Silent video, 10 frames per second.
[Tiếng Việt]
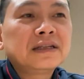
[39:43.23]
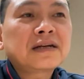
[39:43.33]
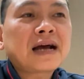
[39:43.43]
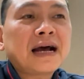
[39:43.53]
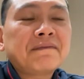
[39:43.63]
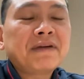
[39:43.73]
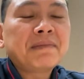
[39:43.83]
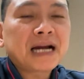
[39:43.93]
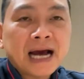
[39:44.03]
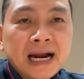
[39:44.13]
tất cả, về
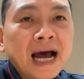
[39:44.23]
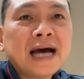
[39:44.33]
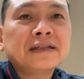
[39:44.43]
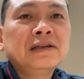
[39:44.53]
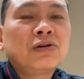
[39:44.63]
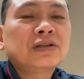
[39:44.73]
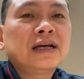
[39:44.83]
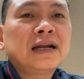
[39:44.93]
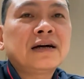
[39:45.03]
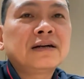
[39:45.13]
mặt ngắn hạn thì có
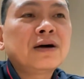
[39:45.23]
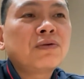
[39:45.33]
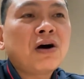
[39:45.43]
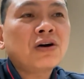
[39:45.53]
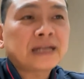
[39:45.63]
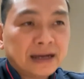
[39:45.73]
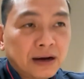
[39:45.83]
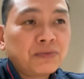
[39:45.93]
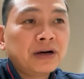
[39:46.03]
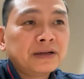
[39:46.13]
thể là ở đâu đó họ thành
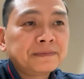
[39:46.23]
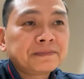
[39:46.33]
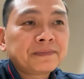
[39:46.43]
công hơn,